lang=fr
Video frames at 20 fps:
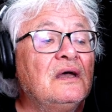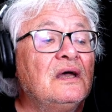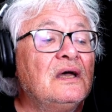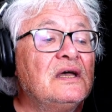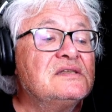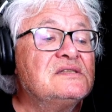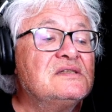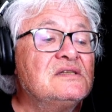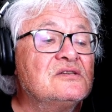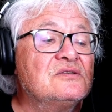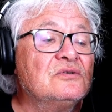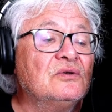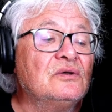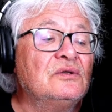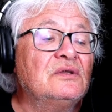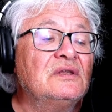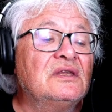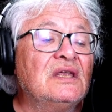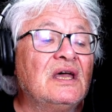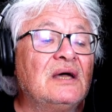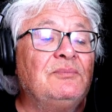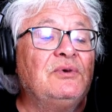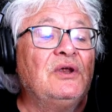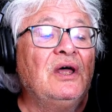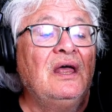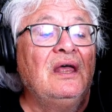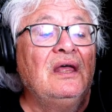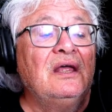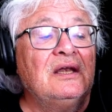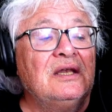Assis sur une table,
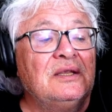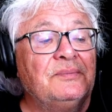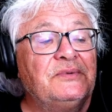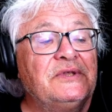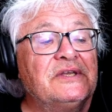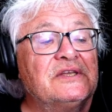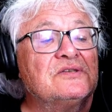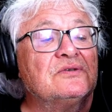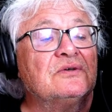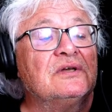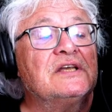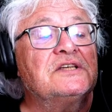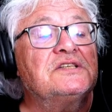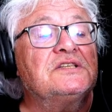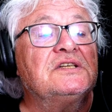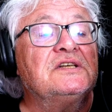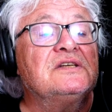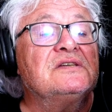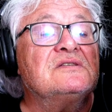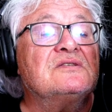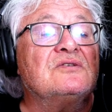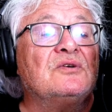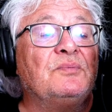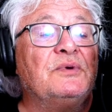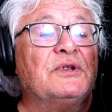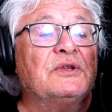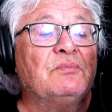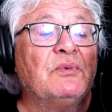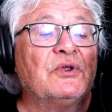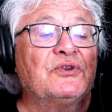les pieds sur la chaise
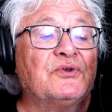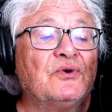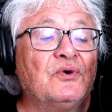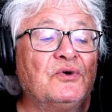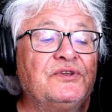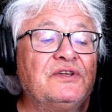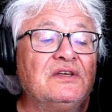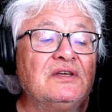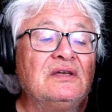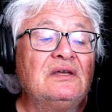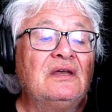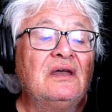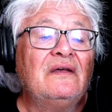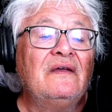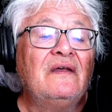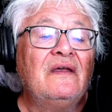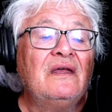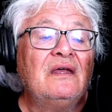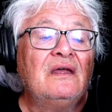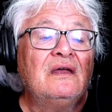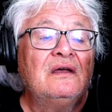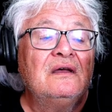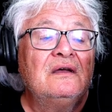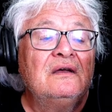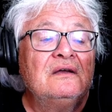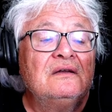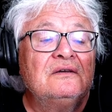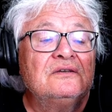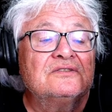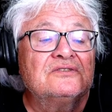complètement de côté,
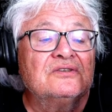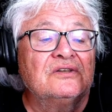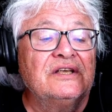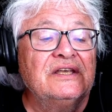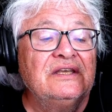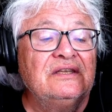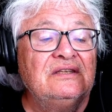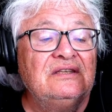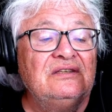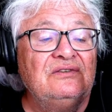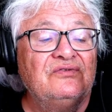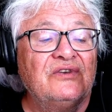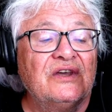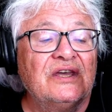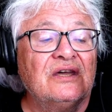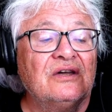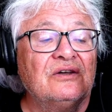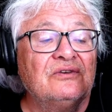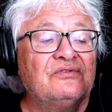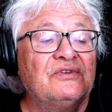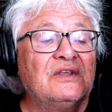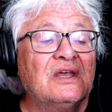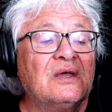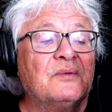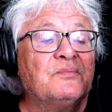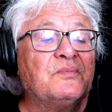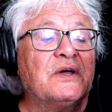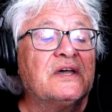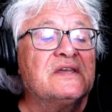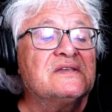le soleil d'hiver vient
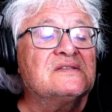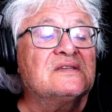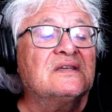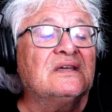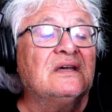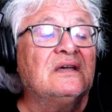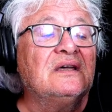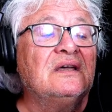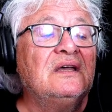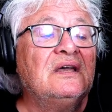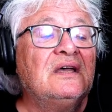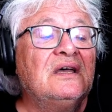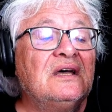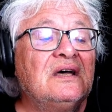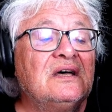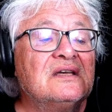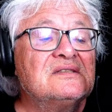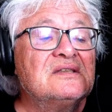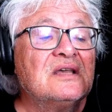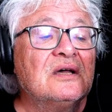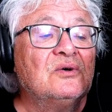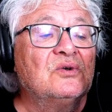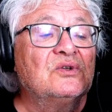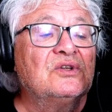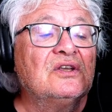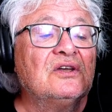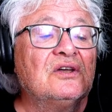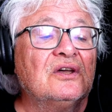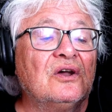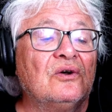presque à sa
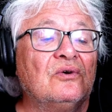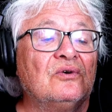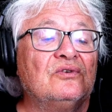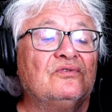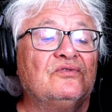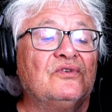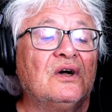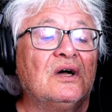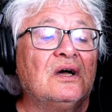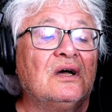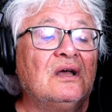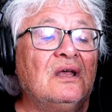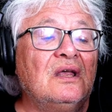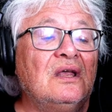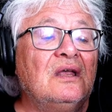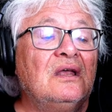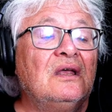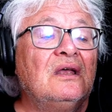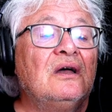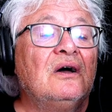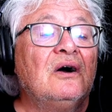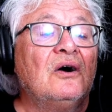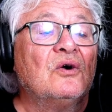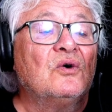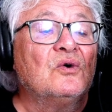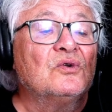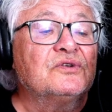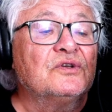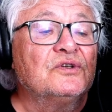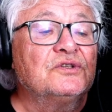hauteur, on le voit en
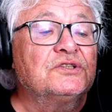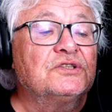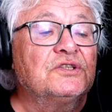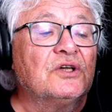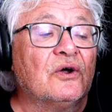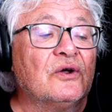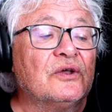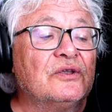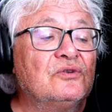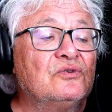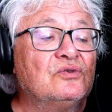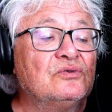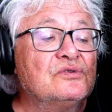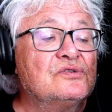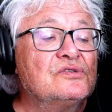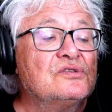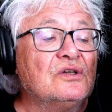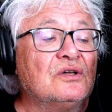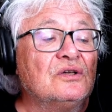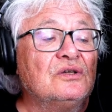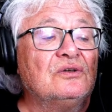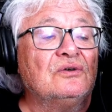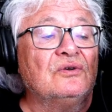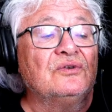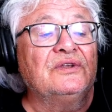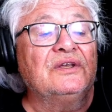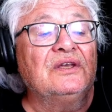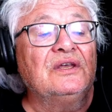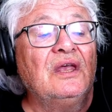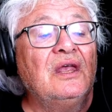contre-champ et tous, on
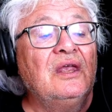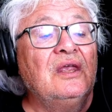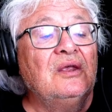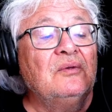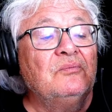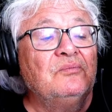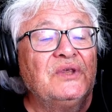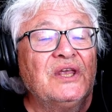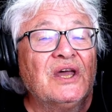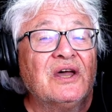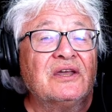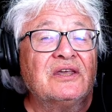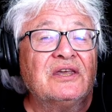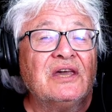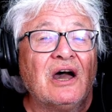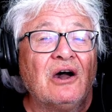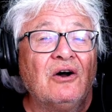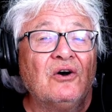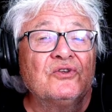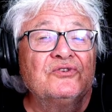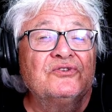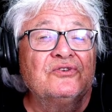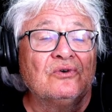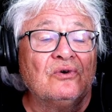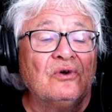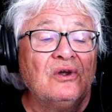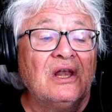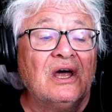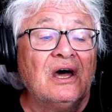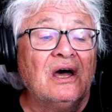est bien quarante, on
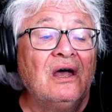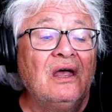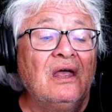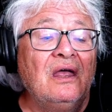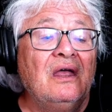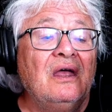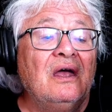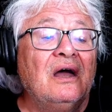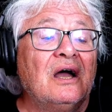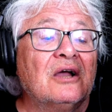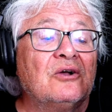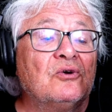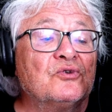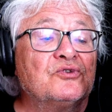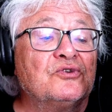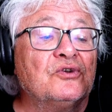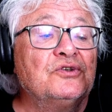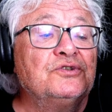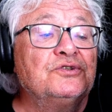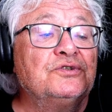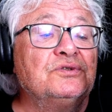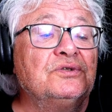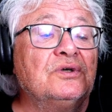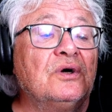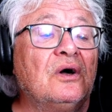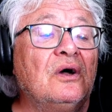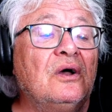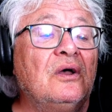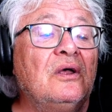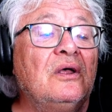l'a à
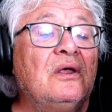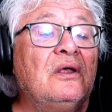contre-jour.